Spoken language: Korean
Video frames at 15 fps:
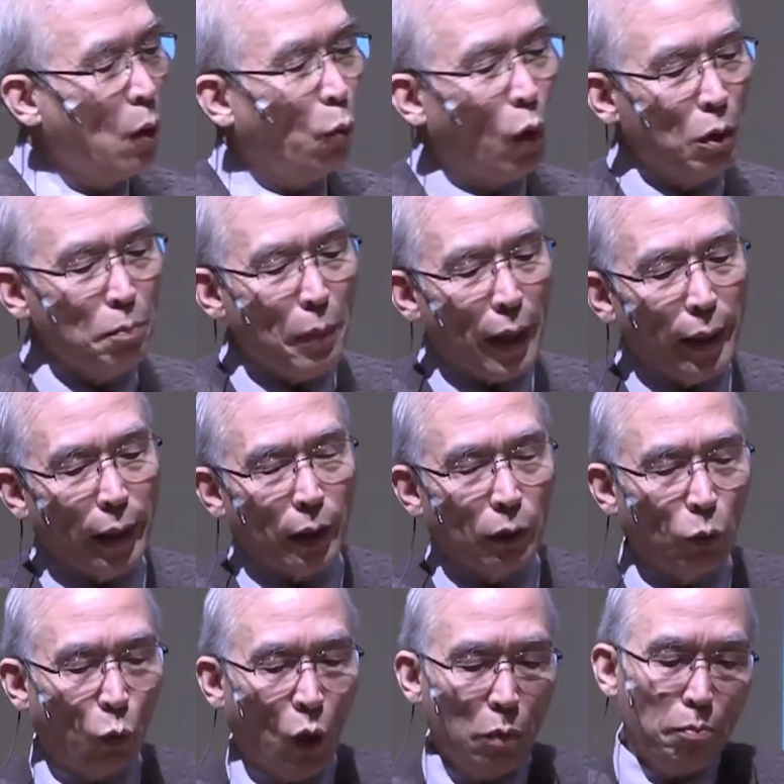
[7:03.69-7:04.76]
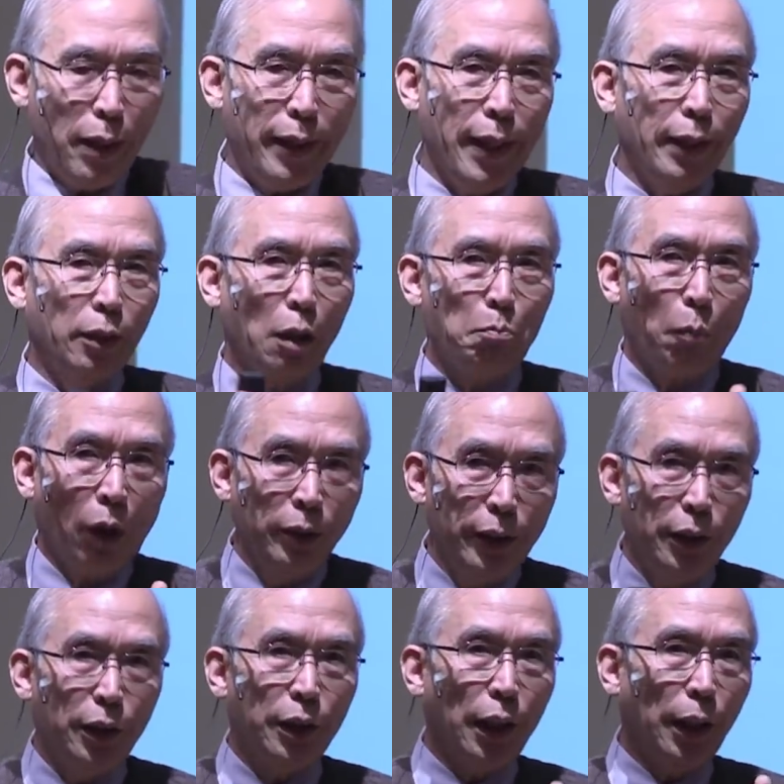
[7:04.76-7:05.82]
원반에, 원반에 있던
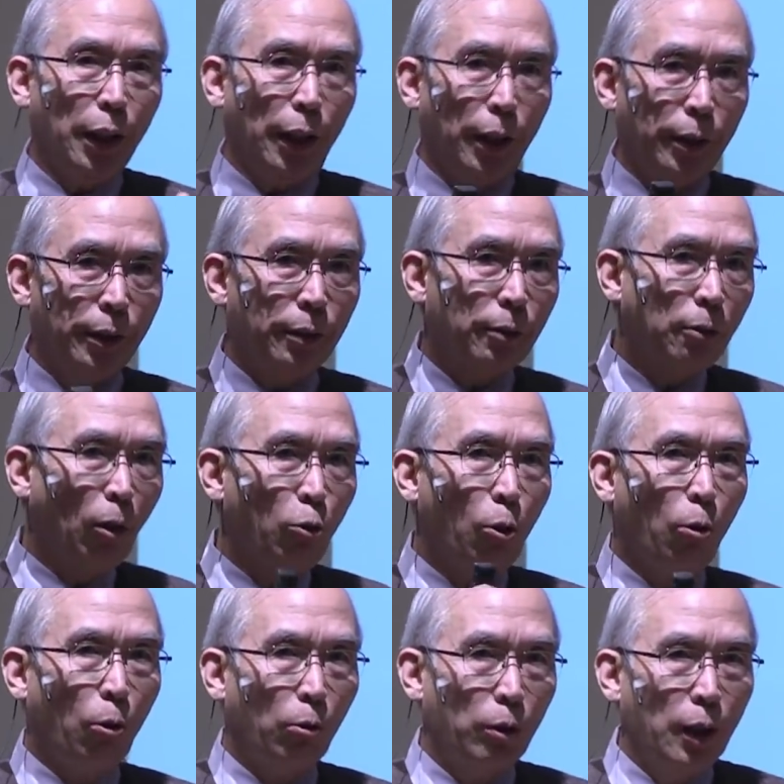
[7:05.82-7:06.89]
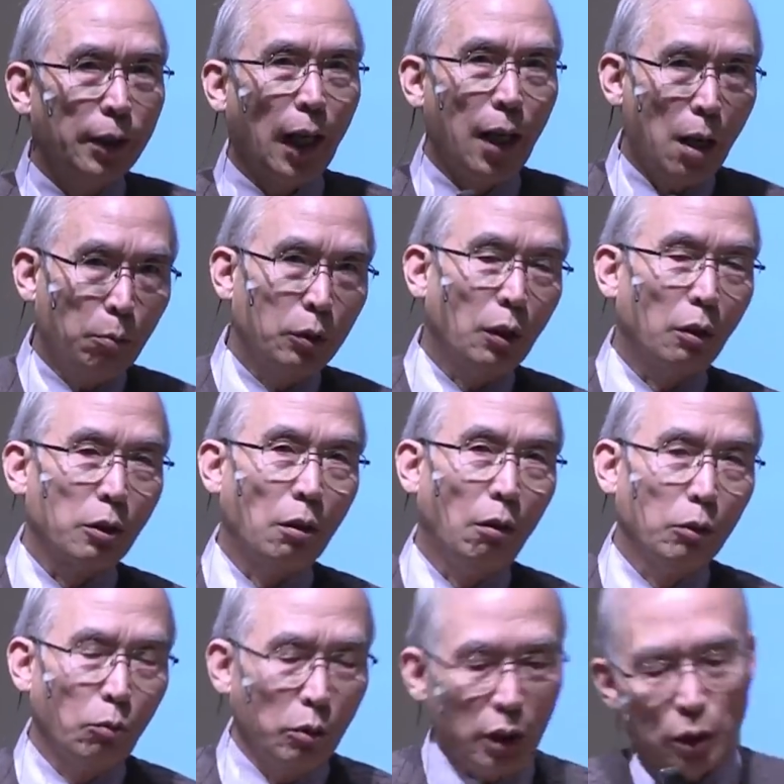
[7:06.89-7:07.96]
먼지들이 이제 서로 달라붙어서
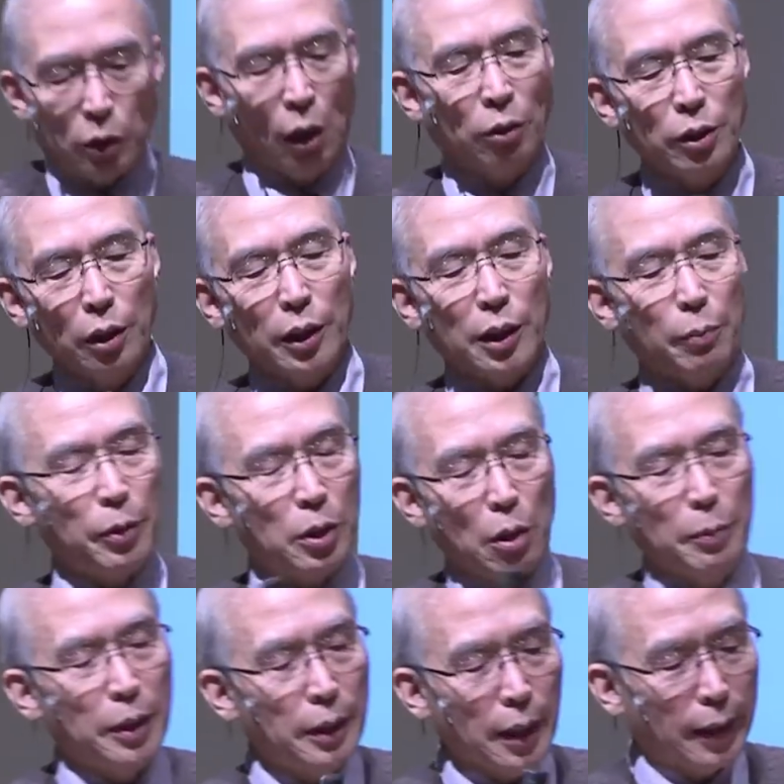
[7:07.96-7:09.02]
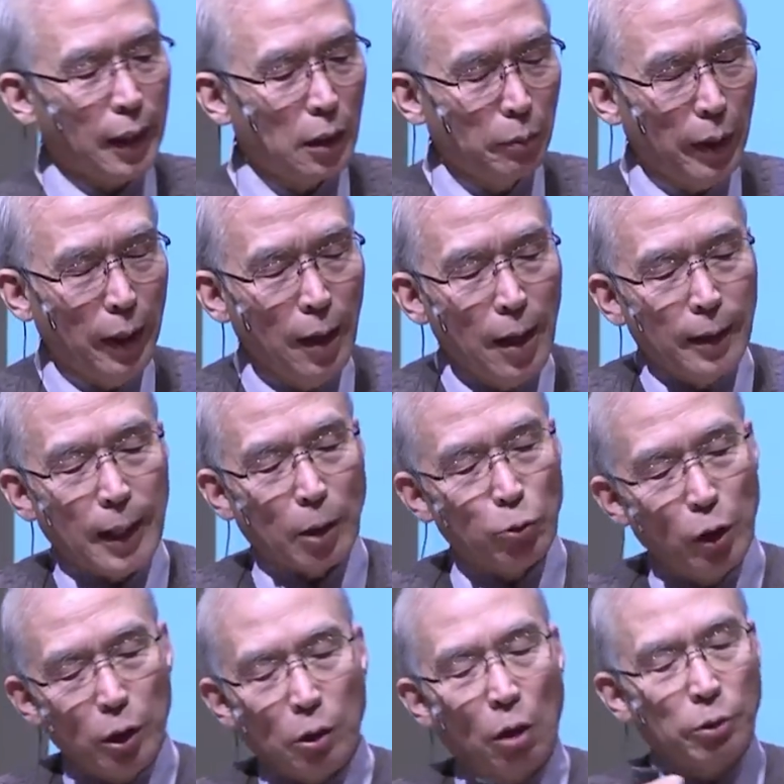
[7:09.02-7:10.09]
또는 이제 정전기 때문에 처음에 시작을 하지만
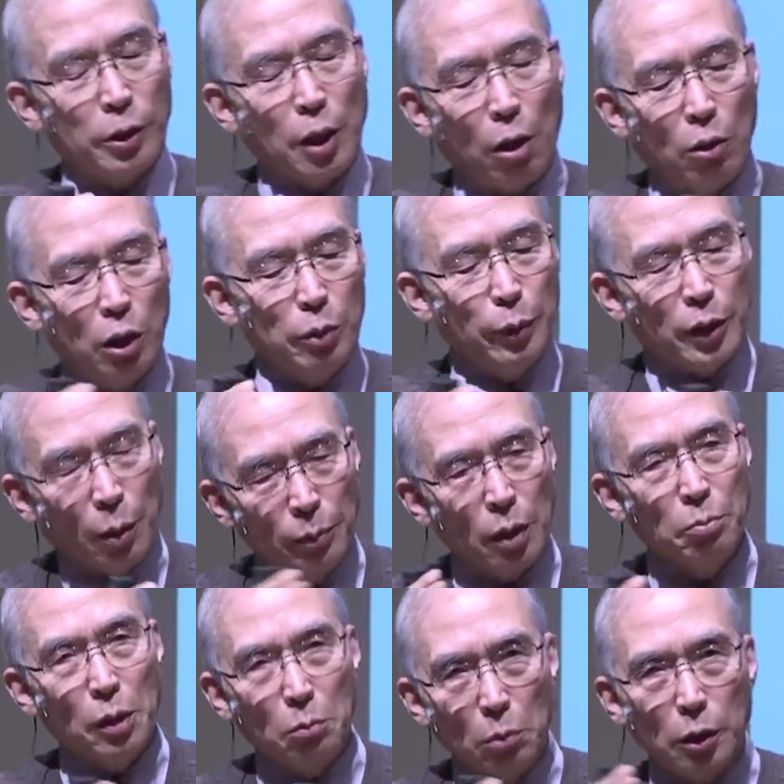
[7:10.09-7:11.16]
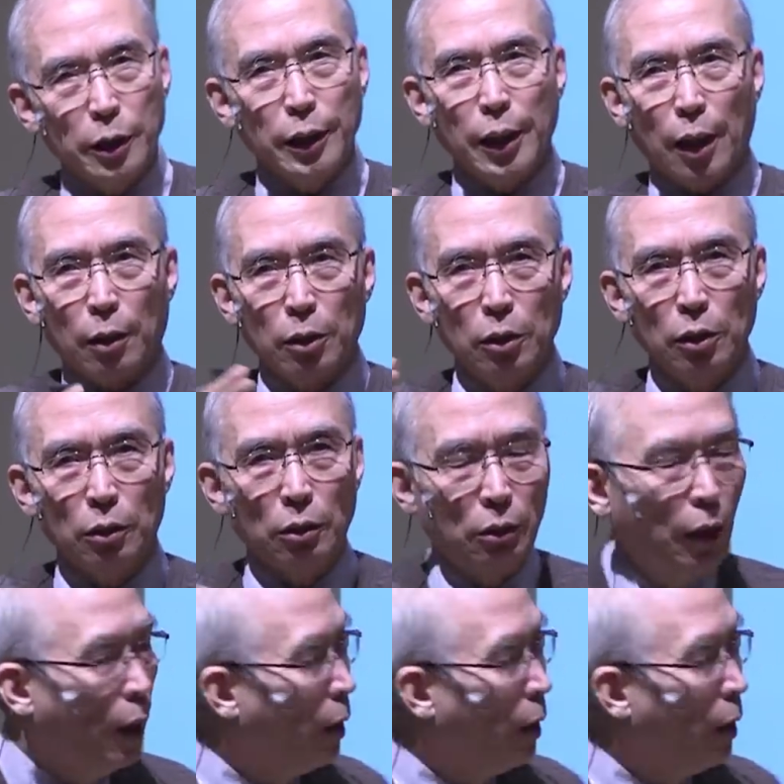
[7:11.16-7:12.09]
나중에는 덩치가 커지면 점점 점점 크기가 커지는